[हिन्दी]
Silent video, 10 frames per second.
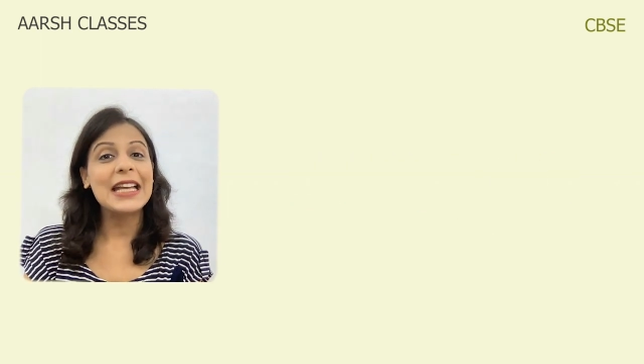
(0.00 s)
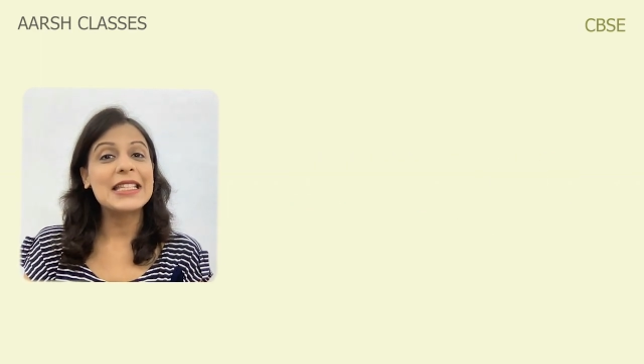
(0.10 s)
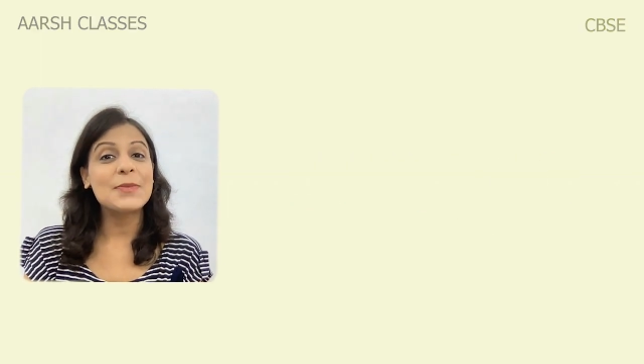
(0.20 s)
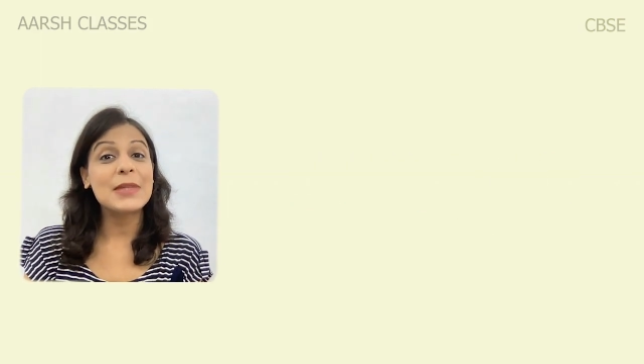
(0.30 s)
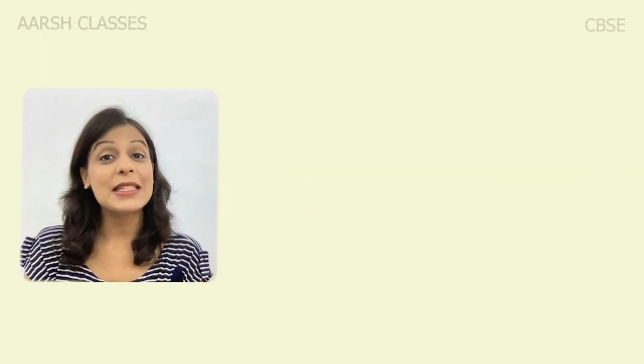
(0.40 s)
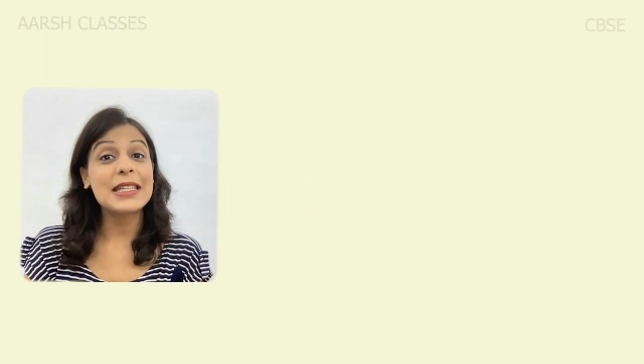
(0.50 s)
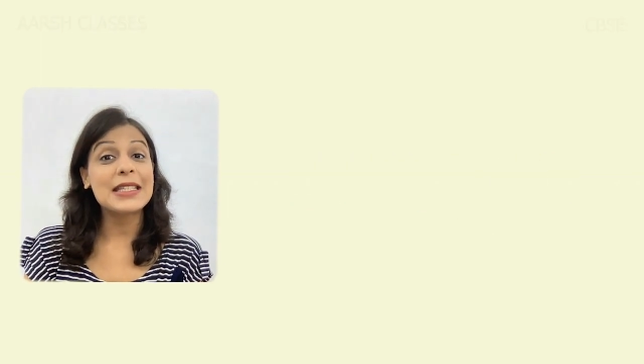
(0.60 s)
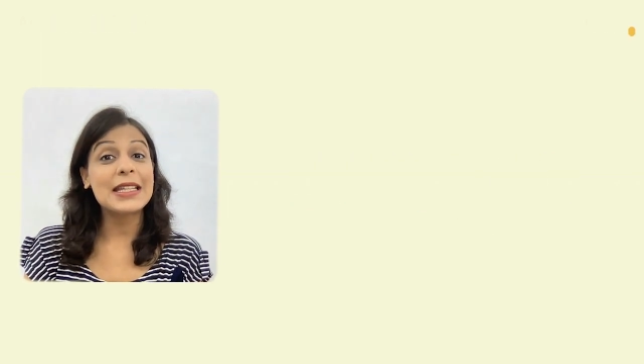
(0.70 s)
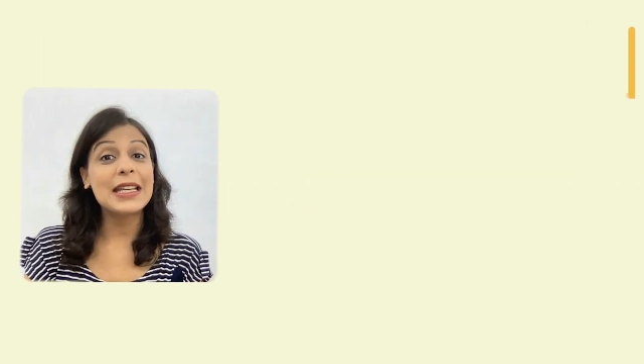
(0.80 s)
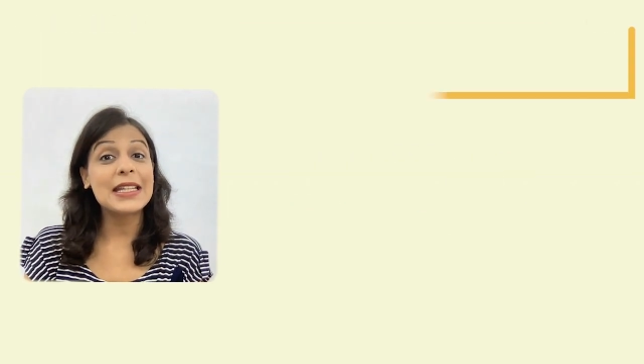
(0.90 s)
आज हम
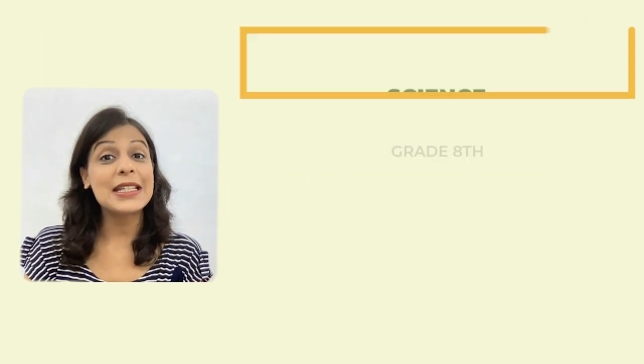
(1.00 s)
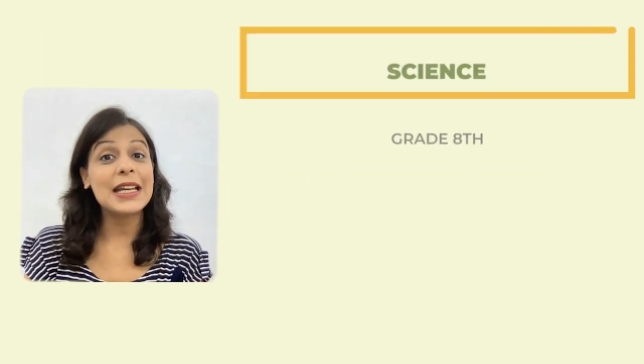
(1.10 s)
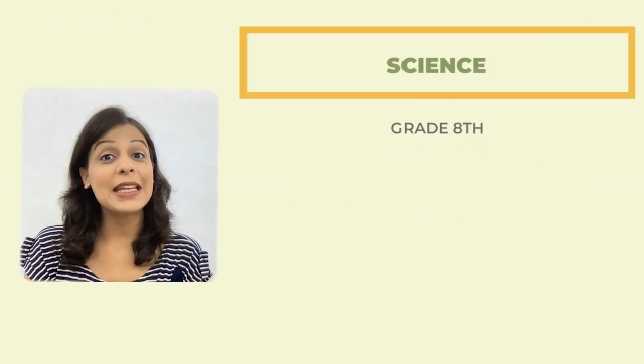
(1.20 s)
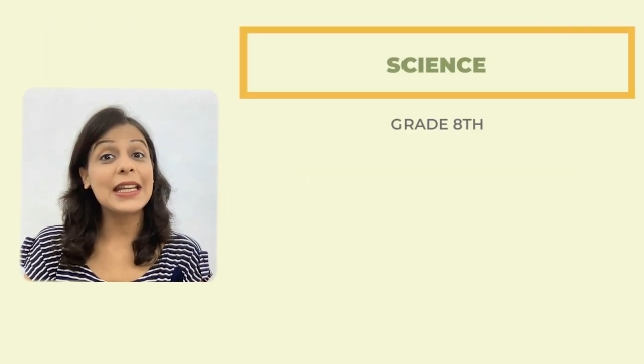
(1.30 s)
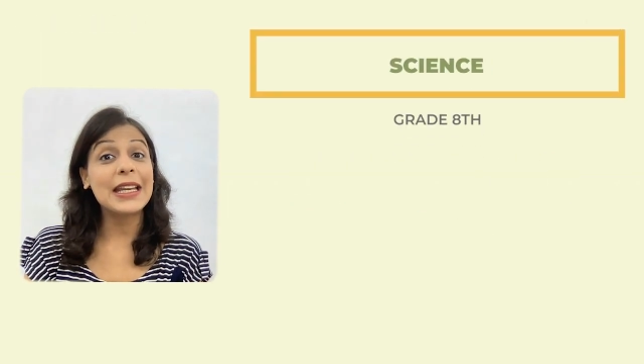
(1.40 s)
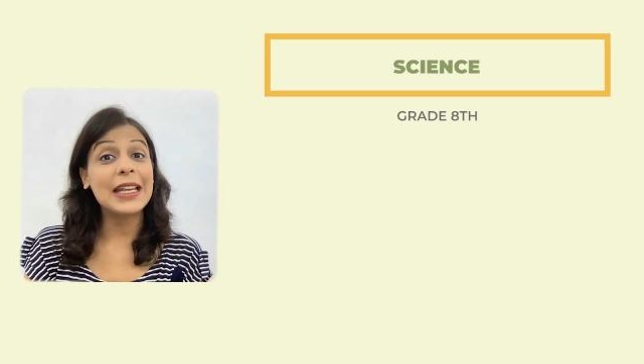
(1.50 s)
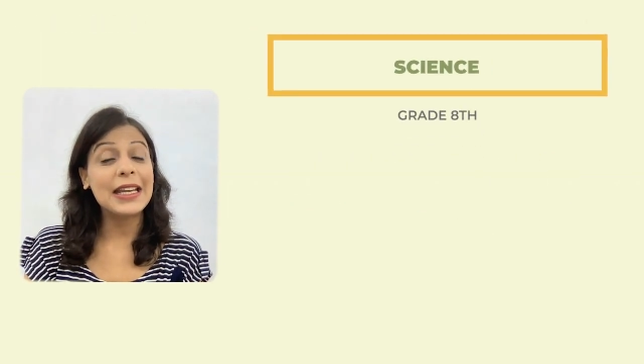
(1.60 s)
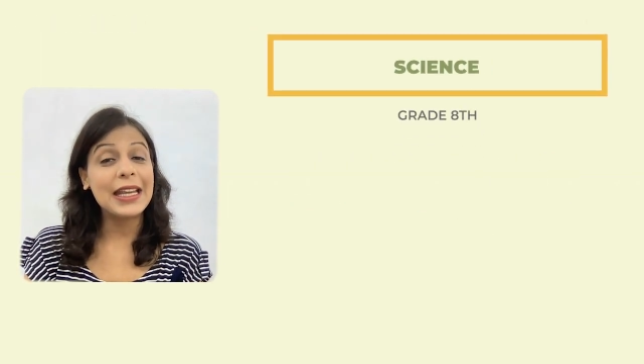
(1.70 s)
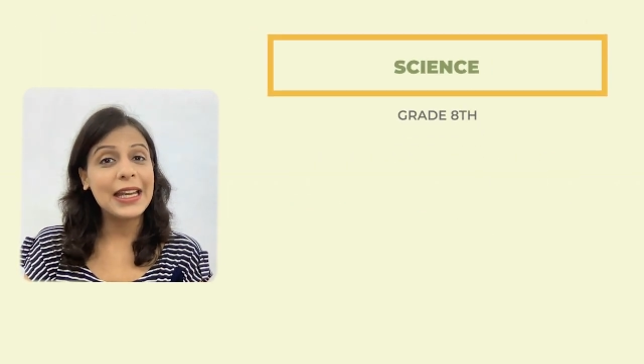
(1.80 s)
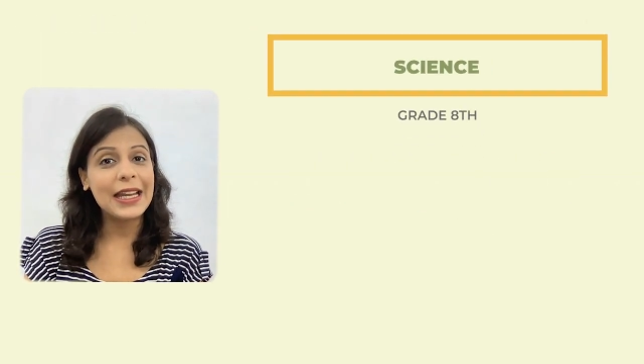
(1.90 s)
डिस्कस करने जा रहे हैं
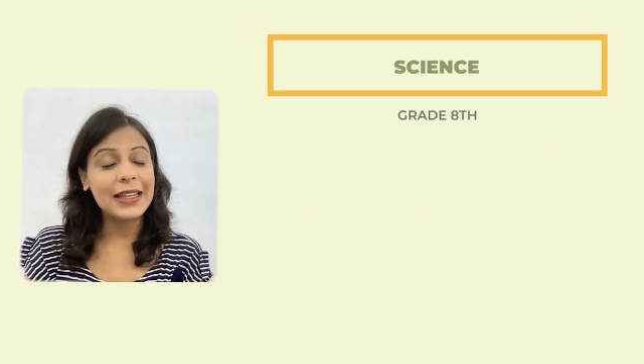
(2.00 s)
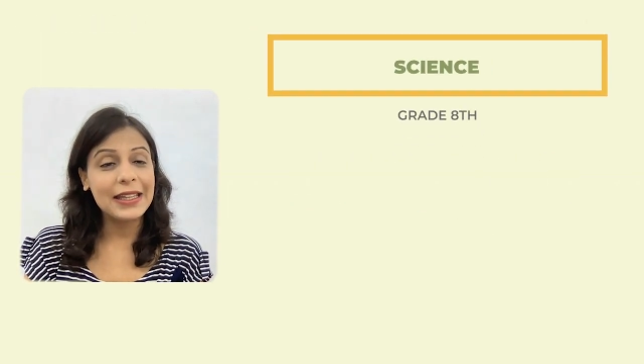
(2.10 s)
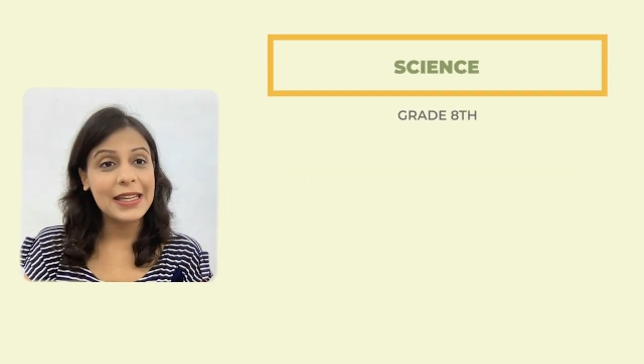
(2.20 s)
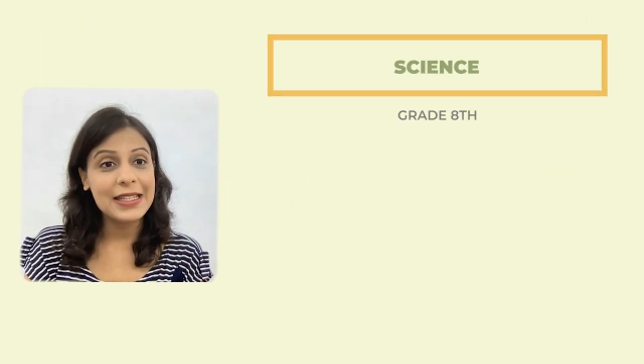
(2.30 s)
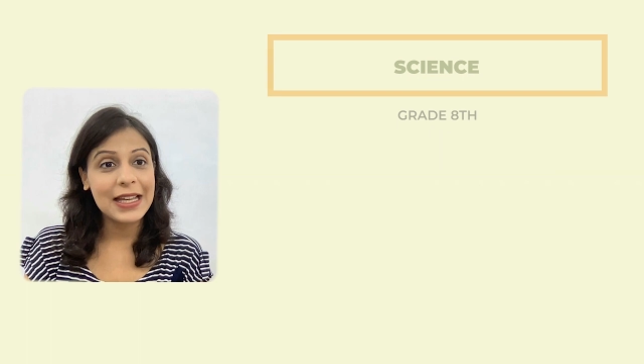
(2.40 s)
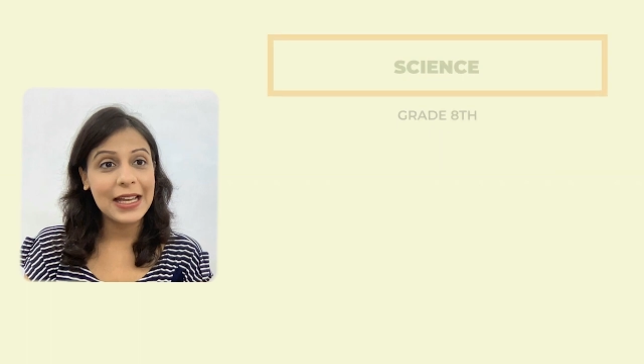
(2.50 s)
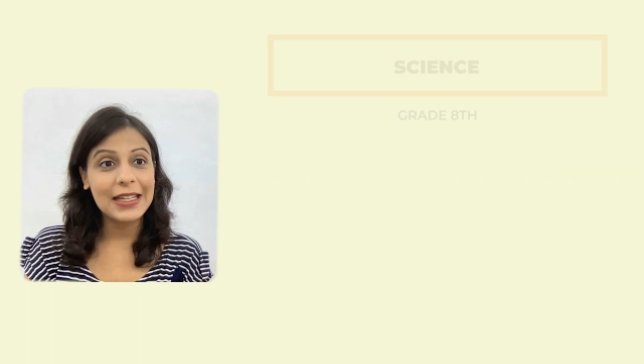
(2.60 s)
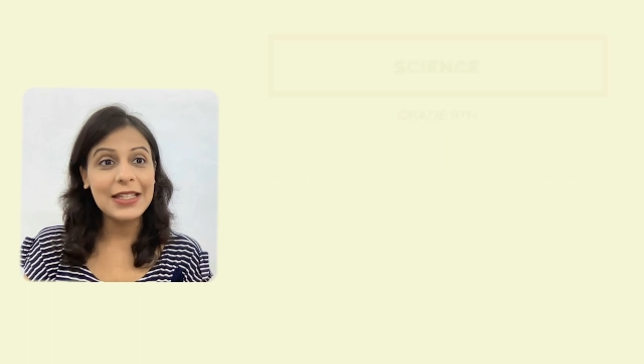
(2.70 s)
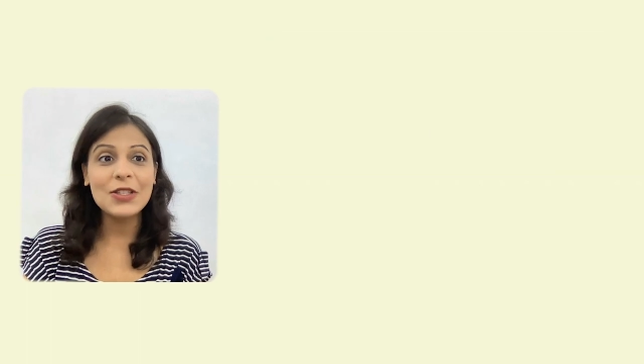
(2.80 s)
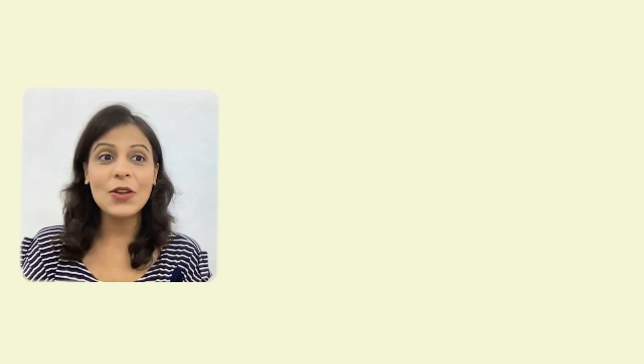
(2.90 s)
ग्रेड एट की
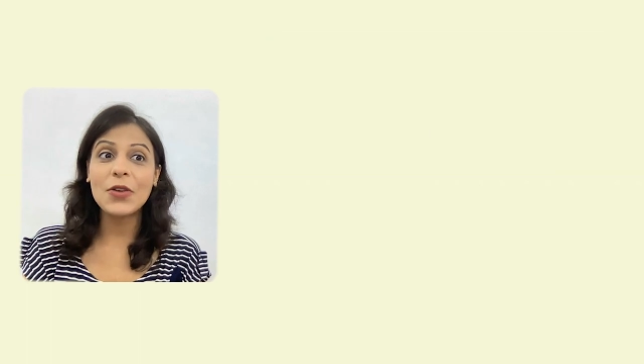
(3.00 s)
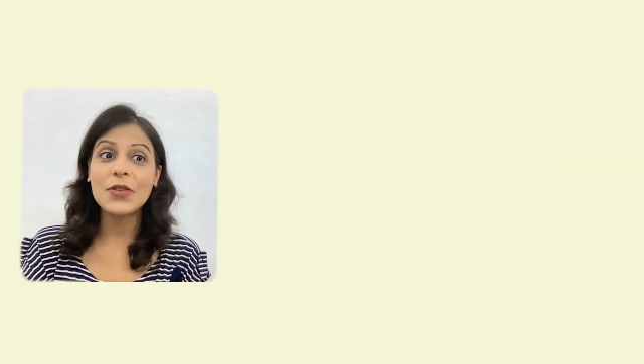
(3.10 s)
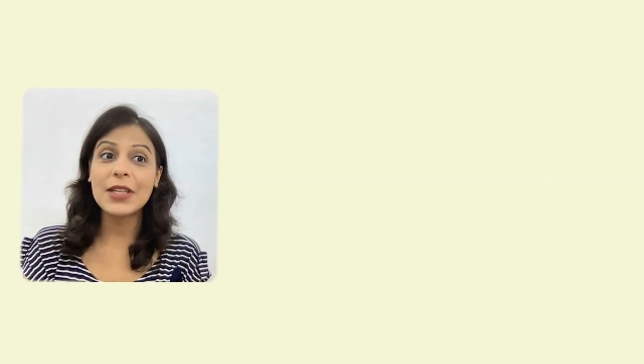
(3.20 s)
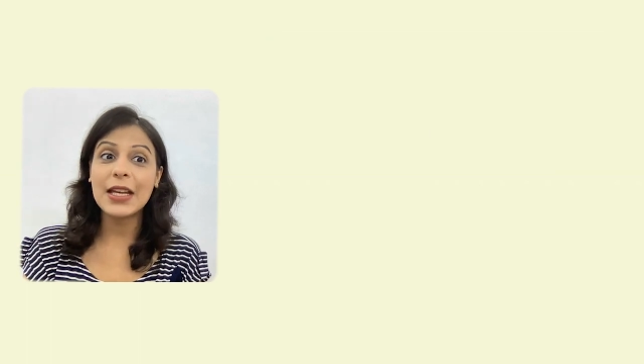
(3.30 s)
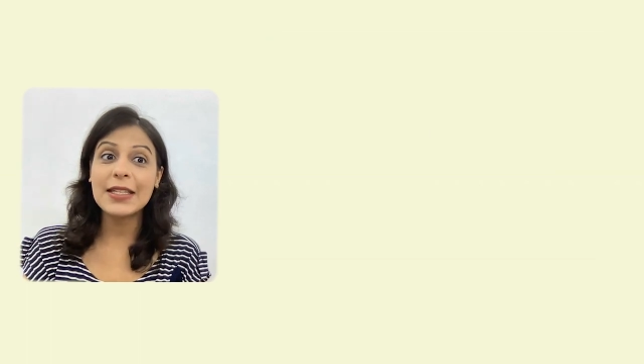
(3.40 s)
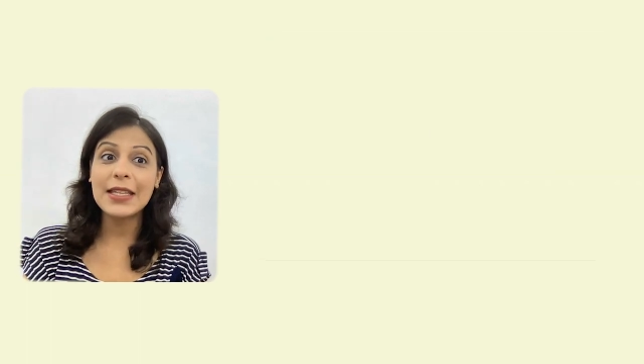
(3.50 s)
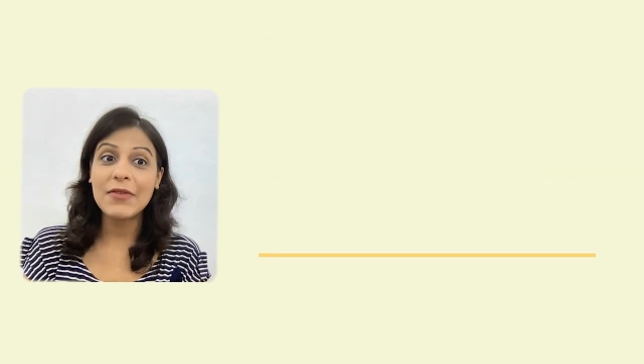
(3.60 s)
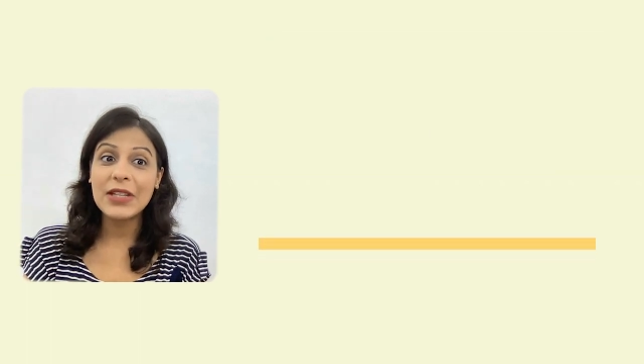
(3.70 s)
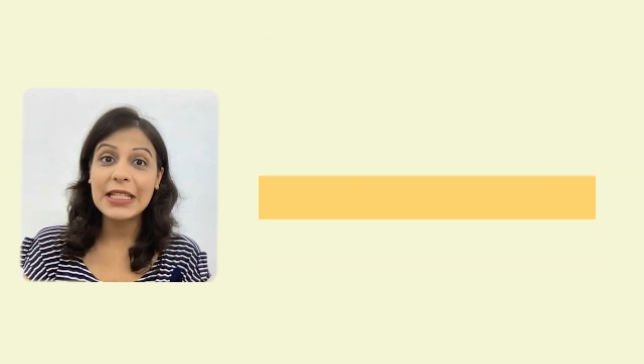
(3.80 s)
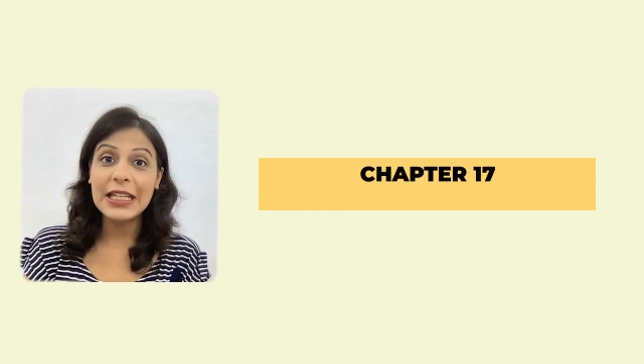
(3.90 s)
साइंस और उसका
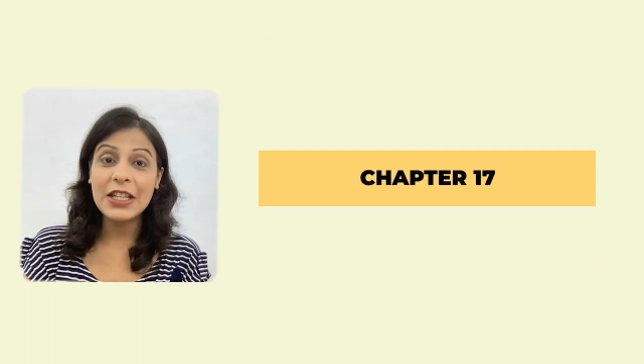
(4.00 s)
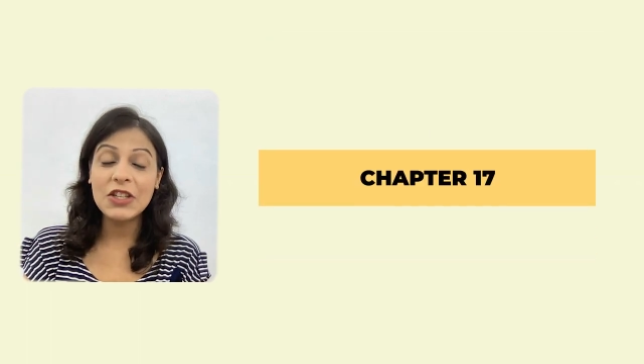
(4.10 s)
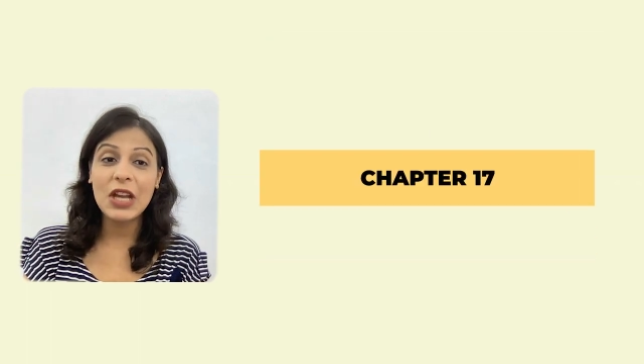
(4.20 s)
सेवनटीन